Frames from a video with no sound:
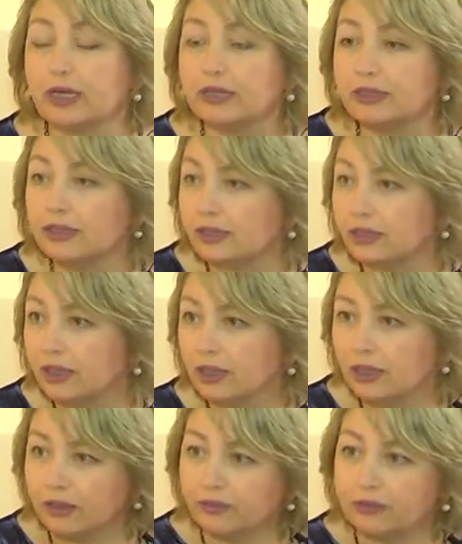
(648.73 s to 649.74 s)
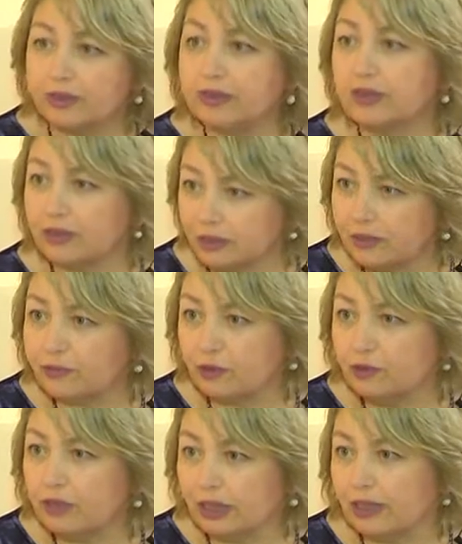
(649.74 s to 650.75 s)
А здесь видны
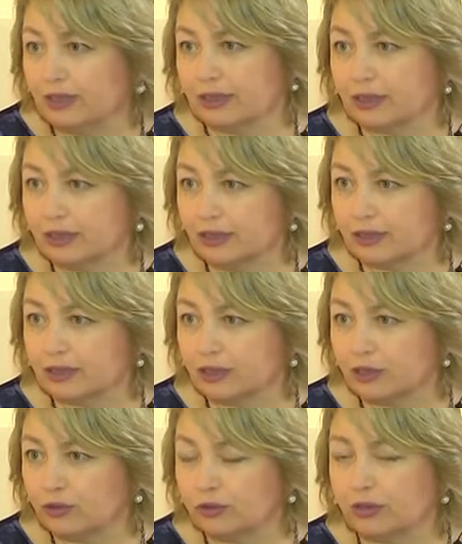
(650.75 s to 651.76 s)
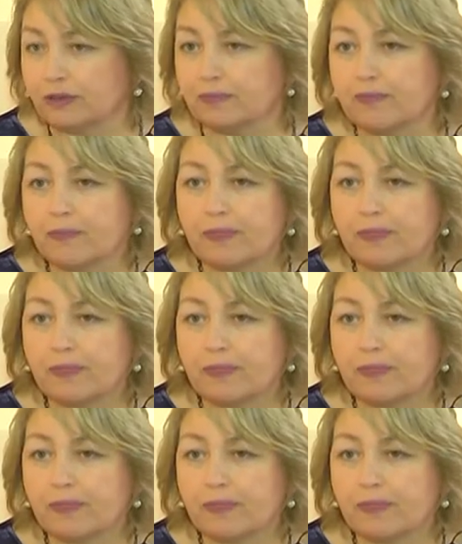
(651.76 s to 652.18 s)
индивидуальные какие-то истории.